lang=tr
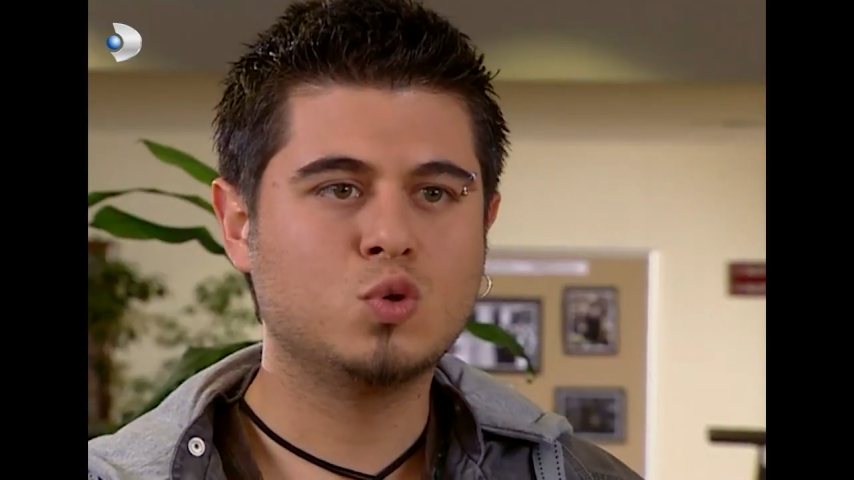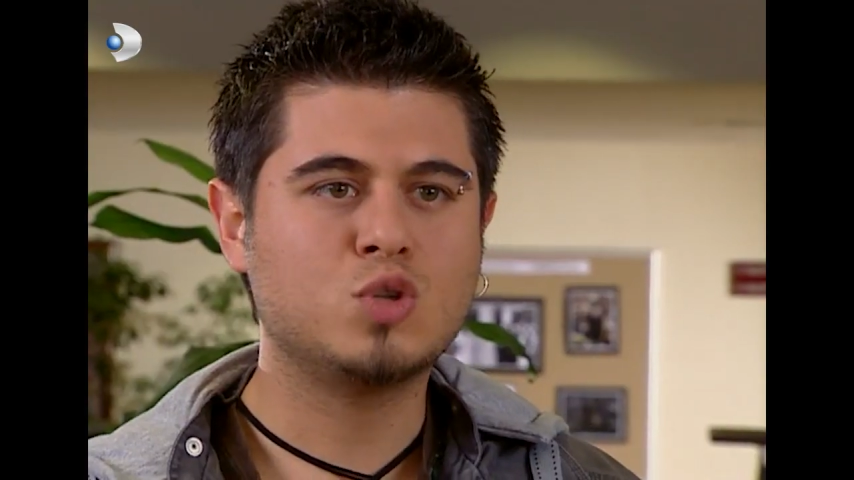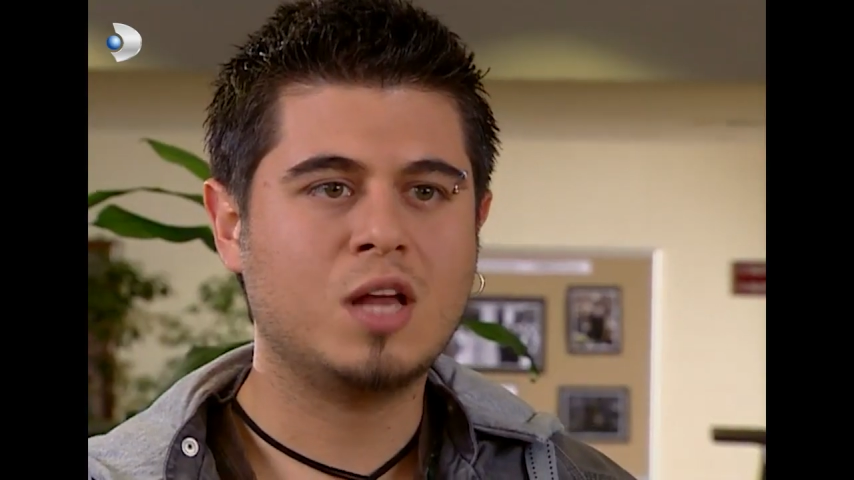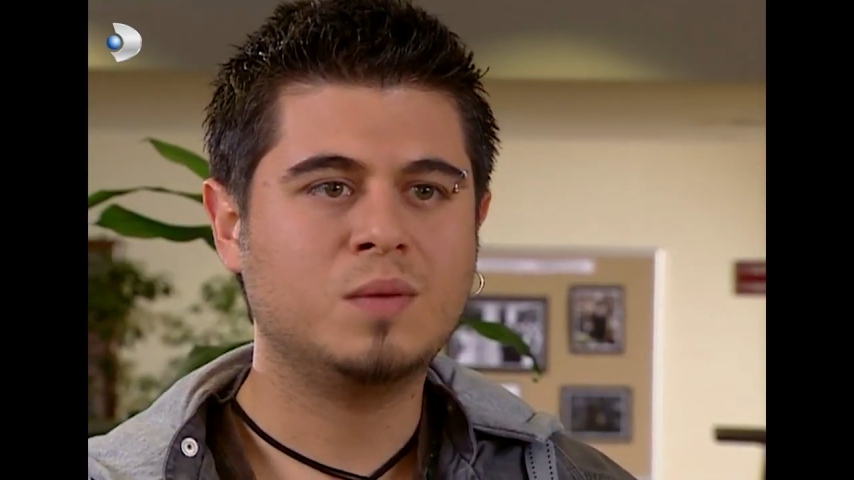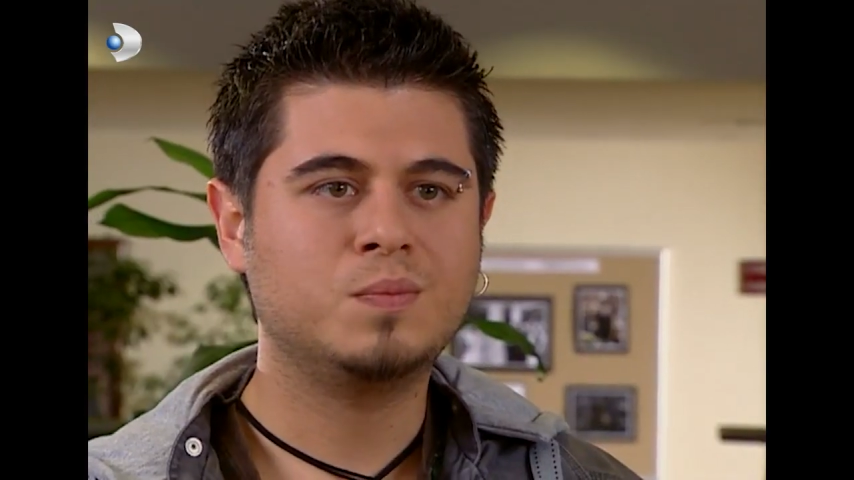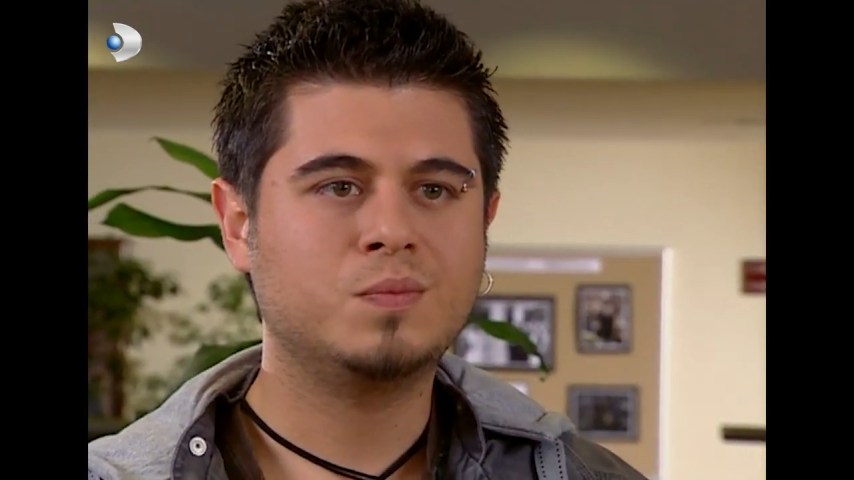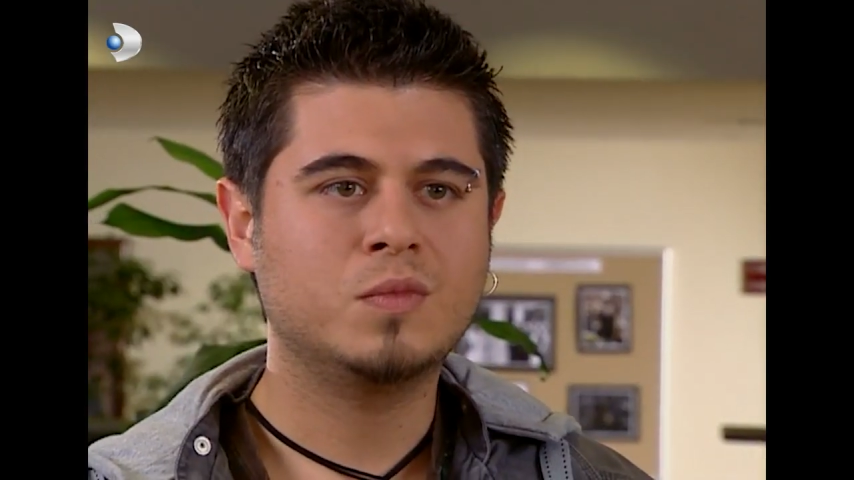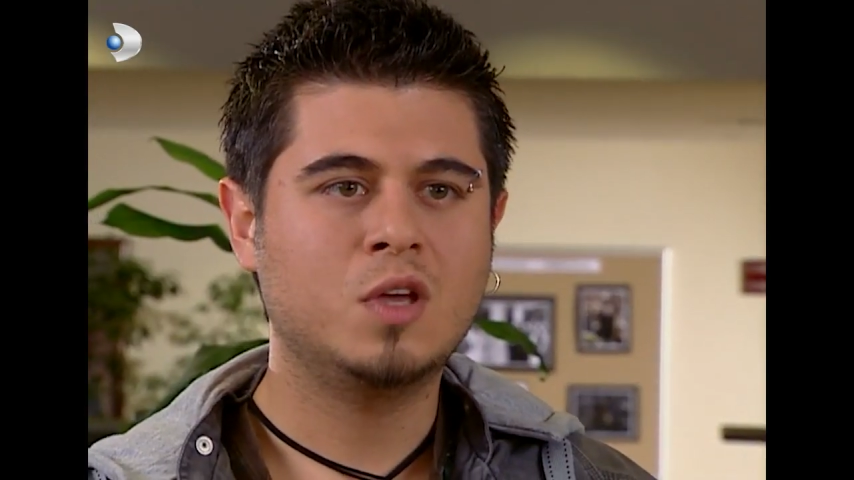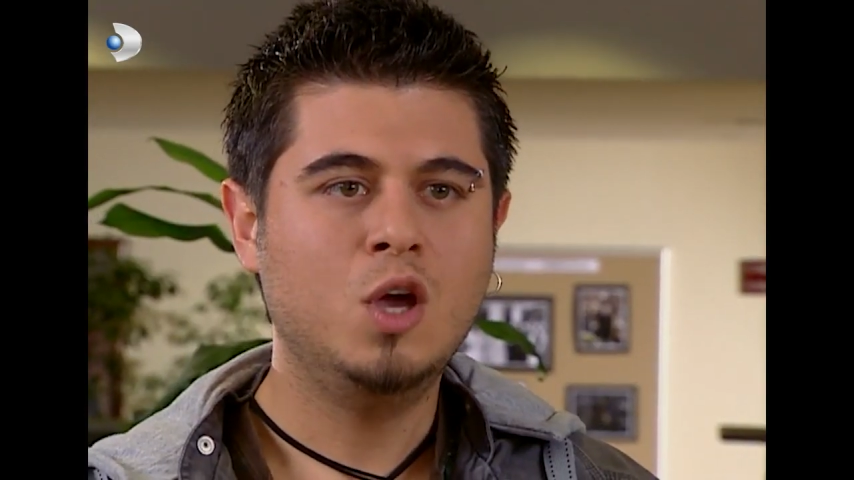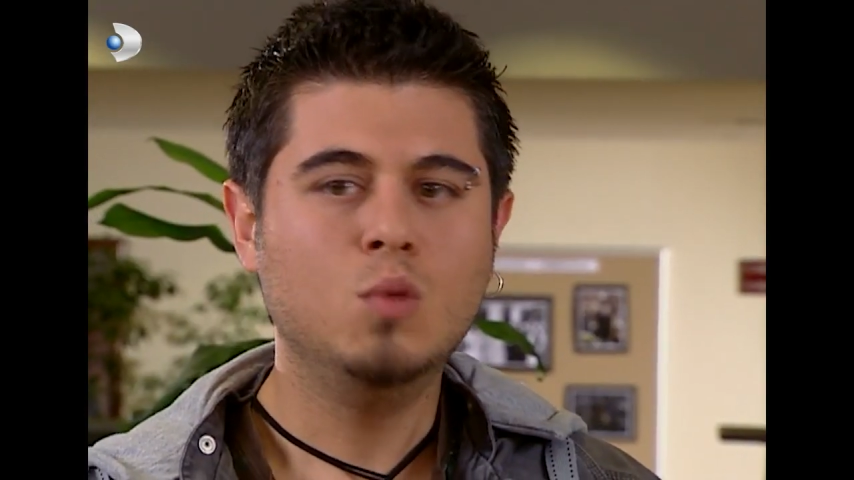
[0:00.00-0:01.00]
Güzel.
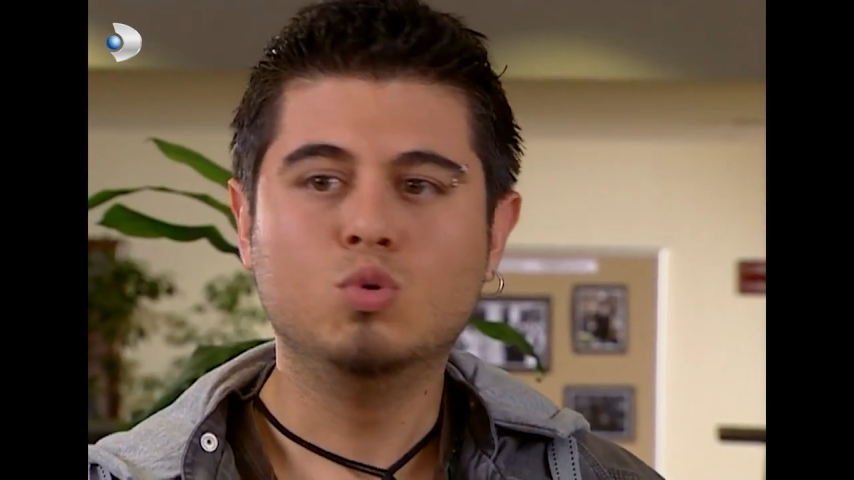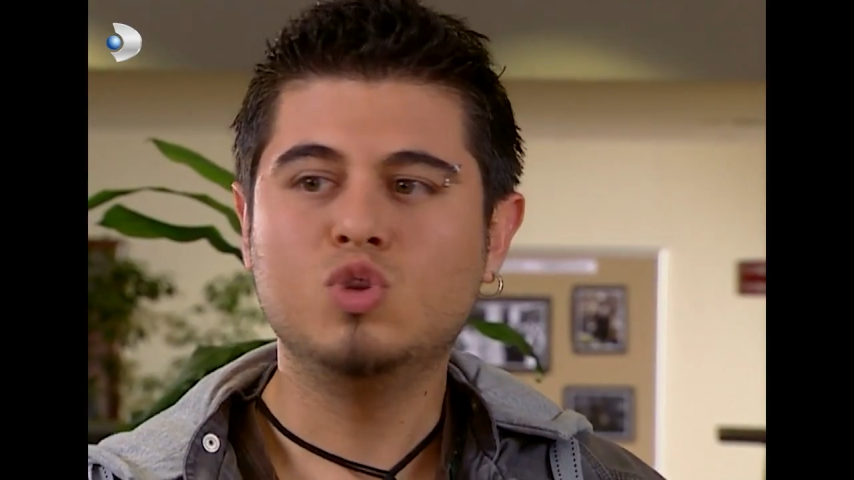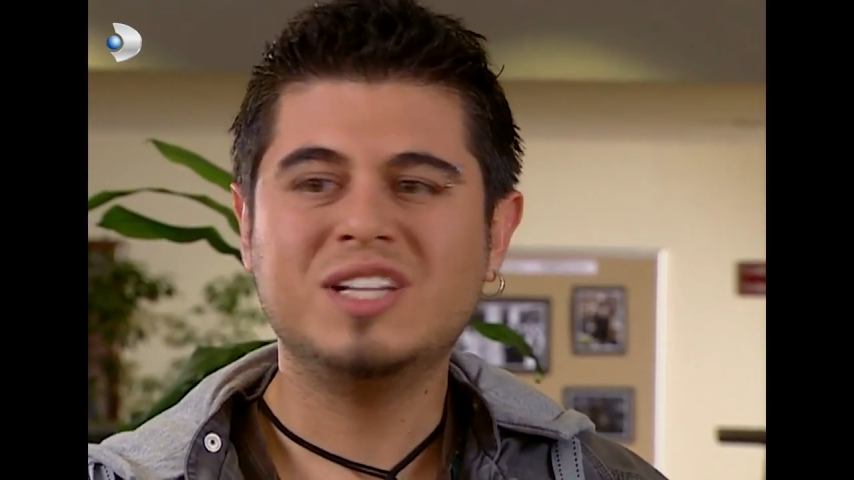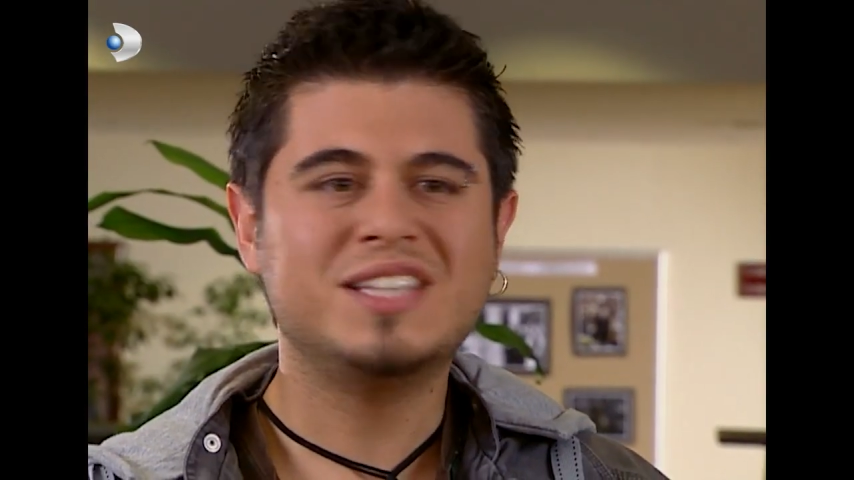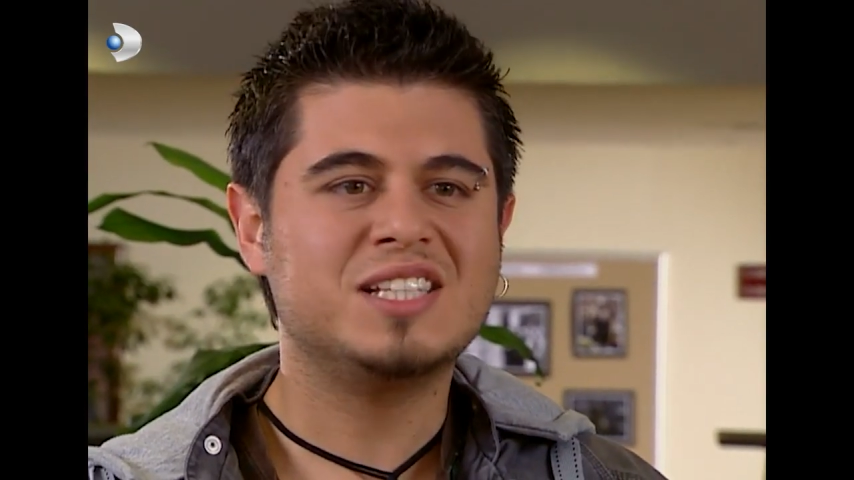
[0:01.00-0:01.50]
Bunların